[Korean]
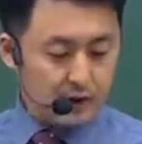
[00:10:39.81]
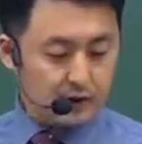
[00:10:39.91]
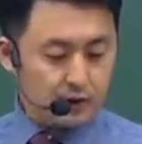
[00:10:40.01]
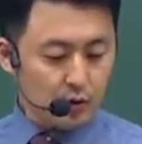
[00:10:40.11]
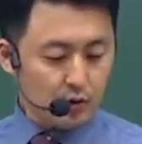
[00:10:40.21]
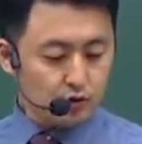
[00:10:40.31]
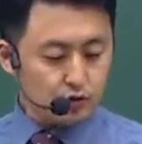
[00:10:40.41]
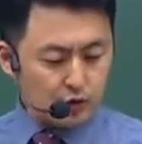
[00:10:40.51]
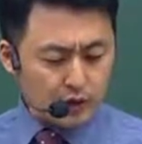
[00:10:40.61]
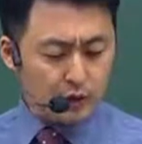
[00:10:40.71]
그리고
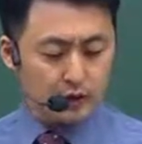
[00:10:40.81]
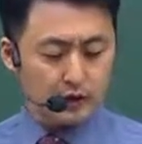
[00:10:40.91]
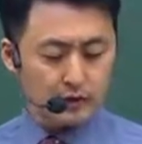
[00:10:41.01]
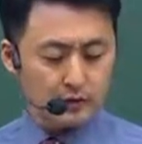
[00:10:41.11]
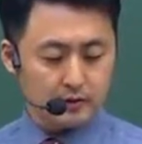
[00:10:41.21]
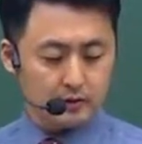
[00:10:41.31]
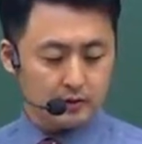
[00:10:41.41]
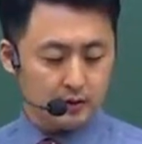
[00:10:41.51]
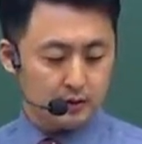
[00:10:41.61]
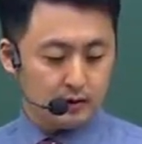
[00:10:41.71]
수용의 원리.
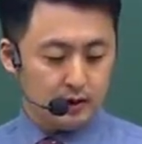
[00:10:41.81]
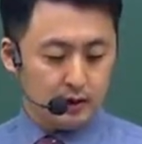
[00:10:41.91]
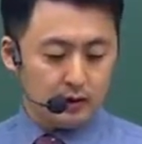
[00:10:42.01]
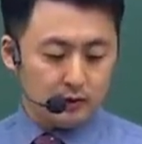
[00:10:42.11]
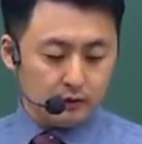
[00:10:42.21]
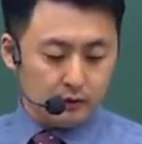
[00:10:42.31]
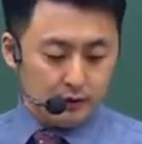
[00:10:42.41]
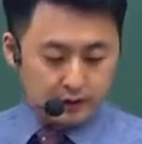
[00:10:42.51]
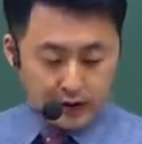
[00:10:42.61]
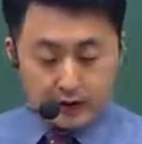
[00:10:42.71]
예.
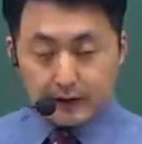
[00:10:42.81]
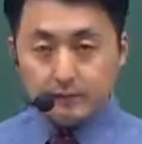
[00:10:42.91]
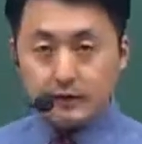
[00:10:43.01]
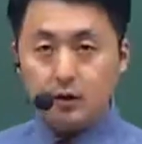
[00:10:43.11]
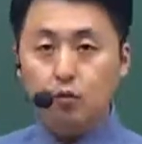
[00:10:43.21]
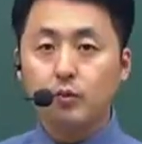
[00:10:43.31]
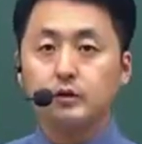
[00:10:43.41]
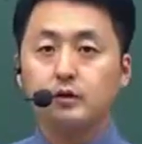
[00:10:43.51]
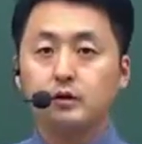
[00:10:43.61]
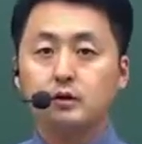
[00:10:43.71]
내담자가
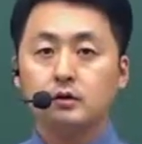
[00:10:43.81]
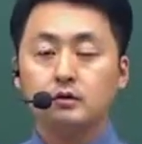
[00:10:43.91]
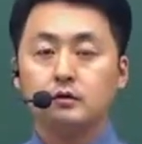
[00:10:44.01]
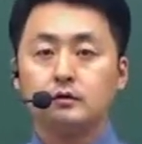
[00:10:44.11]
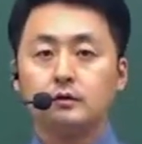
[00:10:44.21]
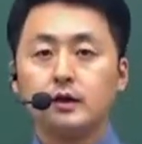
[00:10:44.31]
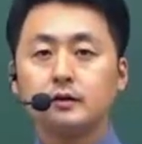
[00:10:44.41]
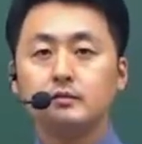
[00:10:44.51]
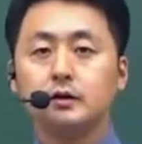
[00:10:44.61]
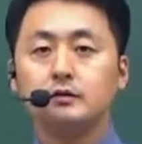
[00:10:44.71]
오면요,
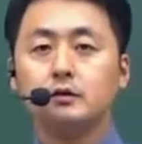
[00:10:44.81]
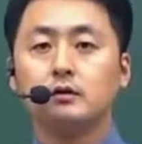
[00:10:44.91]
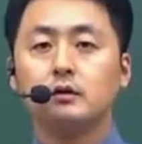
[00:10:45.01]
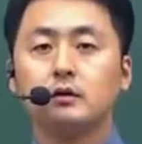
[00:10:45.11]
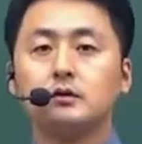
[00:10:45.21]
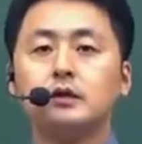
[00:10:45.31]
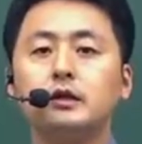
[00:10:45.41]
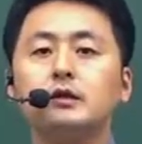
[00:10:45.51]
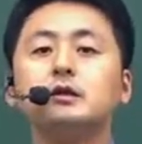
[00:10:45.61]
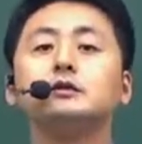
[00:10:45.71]
상담자는요, 그
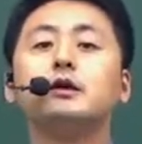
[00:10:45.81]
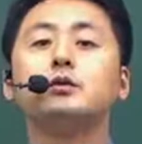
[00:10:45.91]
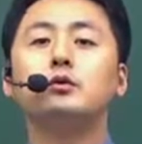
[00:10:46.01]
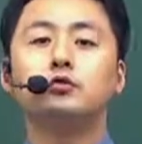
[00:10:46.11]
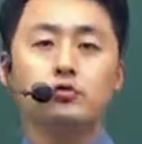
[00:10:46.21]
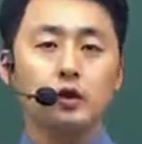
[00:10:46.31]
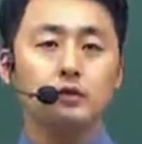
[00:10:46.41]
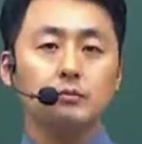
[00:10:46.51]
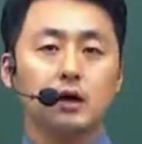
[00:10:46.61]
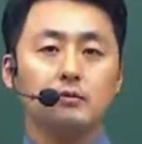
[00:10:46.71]
있는 그대로를
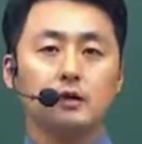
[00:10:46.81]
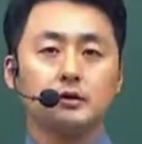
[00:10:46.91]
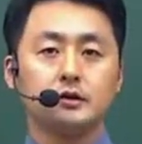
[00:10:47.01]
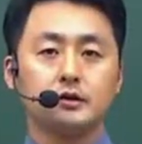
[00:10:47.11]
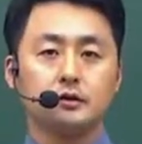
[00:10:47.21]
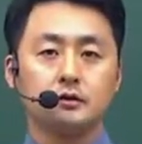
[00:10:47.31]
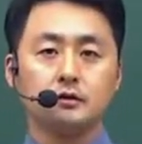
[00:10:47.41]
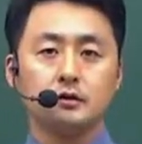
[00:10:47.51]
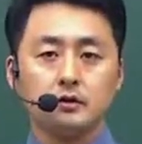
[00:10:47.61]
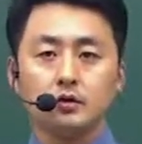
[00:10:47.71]
수용하는 마음을 가져야 돼요.
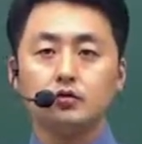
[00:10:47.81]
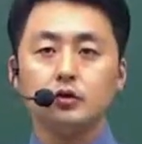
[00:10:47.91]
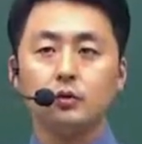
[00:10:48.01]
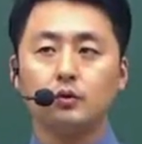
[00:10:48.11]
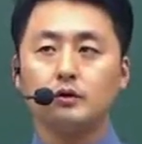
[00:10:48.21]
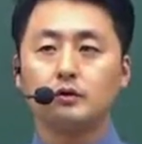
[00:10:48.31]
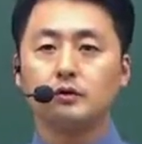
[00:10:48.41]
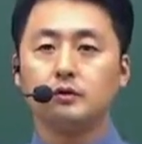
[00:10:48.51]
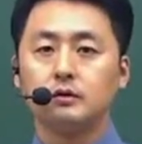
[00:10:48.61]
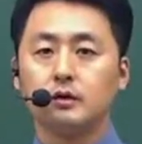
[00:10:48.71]
이게 수용의 원리죠.
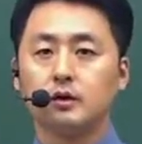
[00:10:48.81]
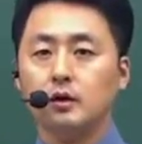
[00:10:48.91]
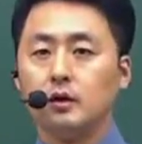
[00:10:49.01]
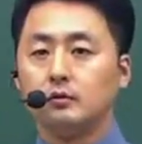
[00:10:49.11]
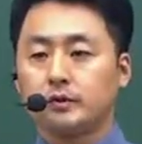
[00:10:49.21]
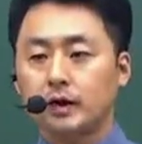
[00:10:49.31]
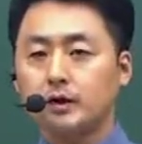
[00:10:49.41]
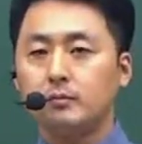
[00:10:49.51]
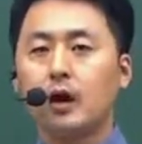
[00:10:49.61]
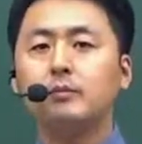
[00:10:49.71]
예.
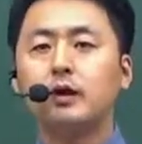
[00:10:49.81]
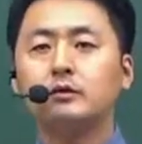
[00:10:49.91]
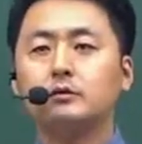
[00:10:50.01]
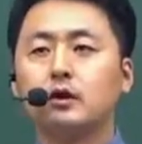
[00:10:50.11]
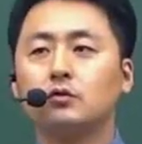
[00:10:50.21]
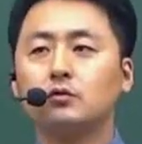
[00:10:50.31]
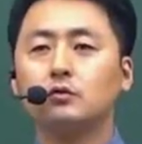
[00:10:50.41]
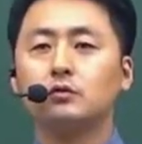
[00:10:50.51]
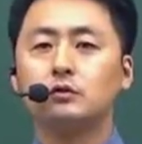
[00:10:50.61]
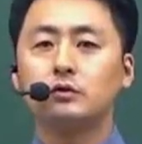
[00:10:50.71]
자기 마음에 안 든다고
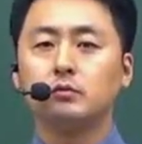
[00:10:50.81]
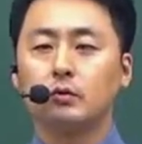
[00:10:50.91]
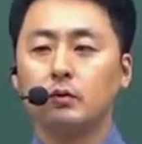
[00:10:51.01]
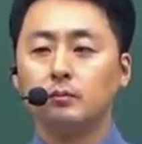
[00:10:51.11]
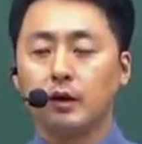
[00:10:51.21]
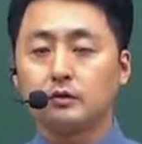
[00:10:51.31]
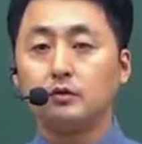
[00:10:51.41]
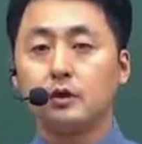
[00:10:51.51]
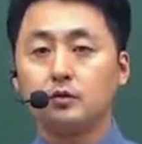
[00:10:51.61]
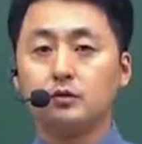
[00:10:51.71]
그것을 뭐
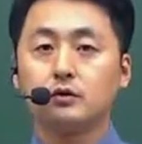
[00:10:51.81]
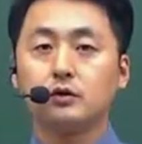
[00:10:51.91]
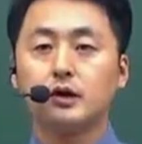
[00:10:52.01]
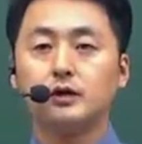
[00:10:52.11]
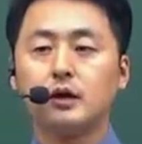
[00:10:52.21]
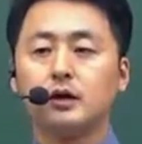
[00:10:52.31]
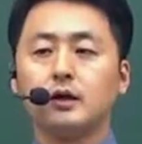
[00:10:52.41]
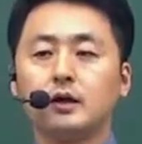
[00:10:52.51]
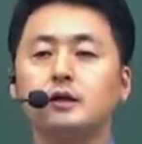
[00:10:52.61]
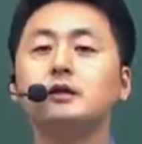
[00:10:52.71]
배척하고 그런 게 아니라
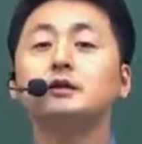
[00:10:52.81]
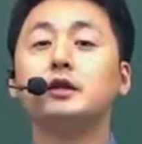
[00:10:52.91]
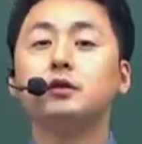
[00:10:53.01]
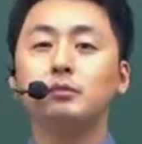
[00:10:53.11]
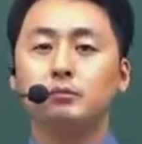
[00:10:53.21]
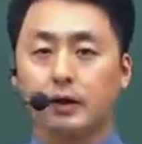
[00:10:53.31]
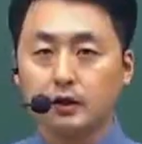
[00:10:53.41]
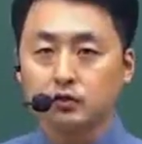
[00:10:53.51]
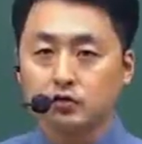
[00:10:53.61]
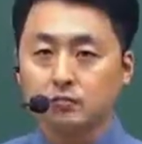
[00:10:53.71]
있는 그대로
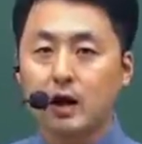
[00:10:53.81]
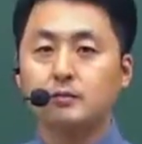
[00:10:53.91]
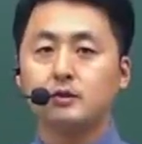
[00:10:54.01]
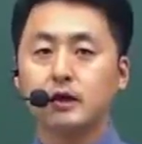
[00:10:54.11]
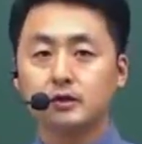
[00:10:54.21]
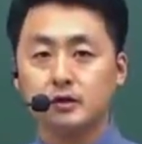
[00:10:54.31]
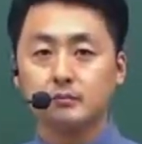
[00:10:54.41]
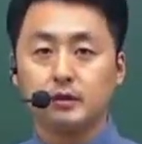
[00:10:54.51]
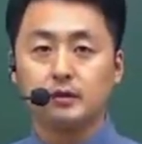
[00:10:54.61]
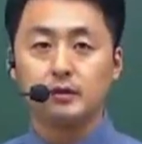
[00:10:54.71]
받아주는 마음을 가져야
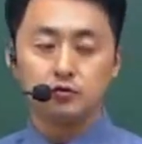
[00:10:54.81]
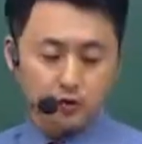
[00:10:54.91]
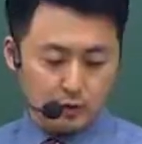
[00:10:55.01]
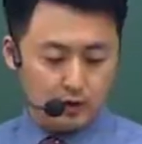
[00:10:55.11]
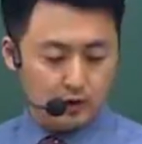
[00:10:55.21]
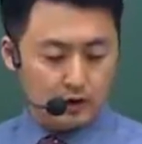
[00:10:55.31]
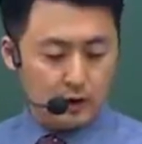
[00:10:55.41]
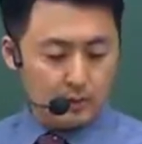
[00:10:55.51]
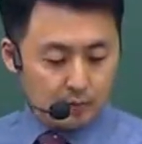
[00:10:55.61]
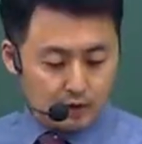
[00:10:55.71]
됩니다. 이게 수용의 원리
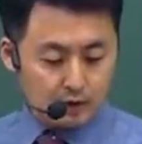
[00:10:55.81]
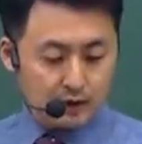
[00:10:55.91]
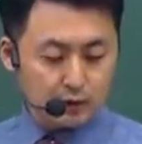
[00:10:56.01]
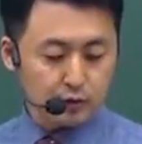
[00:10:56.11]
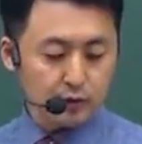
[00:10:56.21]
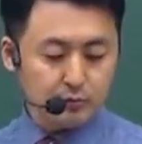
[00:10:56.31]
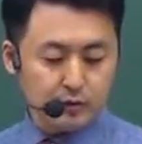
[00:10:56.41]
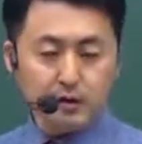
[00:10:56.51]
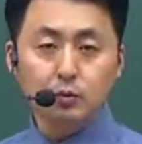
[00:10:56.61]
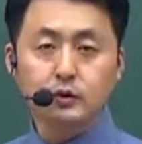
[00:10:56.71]
보시면 되겠고요.
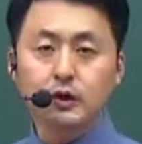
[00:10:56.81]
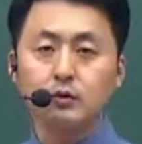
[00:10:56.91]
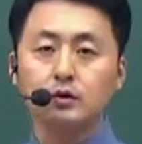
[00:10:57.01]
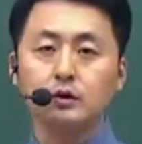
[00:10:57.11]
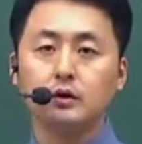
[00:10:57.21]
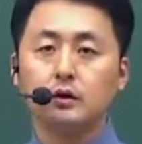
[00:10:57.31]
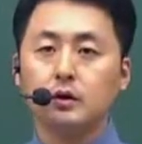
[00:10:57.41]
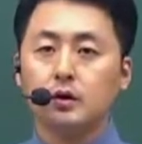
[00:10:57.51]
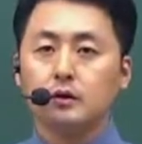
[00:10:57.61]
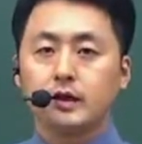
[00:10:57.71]
비밀 보장의 원리.
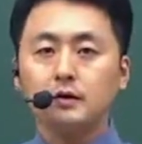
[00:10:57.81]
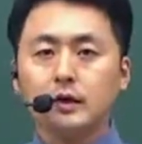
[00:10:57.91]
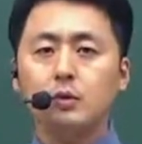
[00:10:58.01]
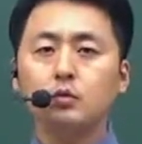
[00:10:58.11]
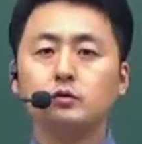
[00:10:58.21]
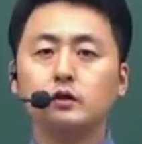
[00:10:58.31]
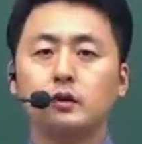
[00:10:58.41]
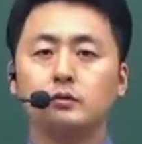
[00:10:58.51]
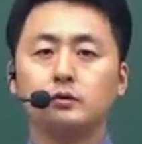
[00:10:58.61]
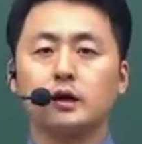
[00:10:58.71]
상담원 오는
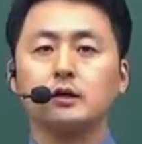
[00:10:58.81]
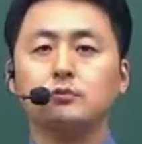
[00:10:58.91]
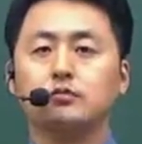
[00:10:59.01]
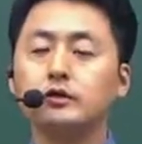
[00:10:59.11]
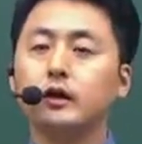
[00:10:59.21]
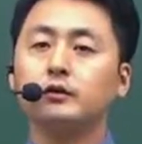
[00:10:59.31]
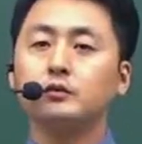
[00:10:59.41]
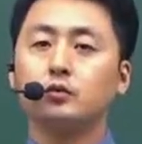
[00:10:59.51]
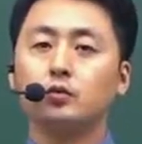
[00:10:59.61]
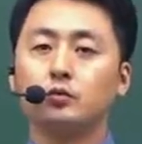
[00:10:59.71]
사람은 자기가 문제가
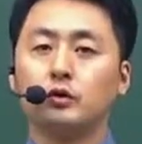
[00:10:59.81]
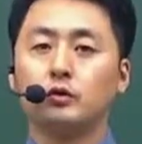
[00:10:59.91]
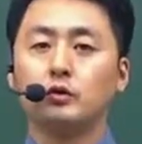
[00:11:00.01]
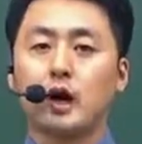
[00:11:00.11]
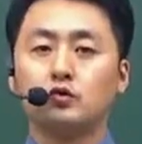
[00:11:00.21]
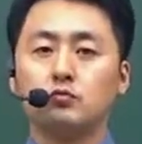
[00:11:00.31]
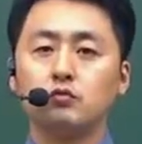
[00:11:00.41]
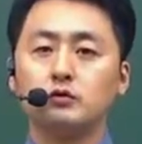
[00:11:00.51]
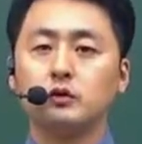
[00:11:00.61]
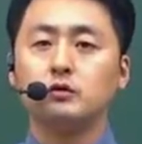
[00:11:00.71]
있어서 오는 거예요. 가족
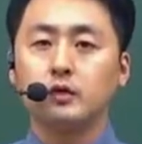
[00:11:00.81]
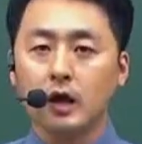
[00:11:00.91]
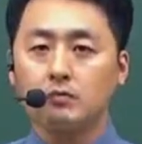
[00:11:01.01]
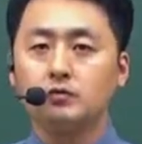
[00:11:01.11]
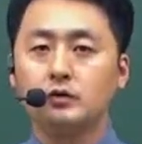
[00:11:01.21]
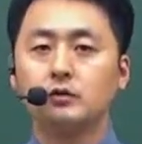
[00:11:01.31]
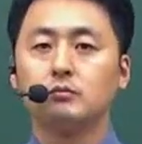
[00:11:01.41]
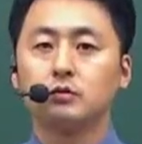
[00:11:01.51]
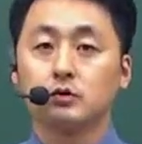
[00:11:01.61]
문제건 개인 문제건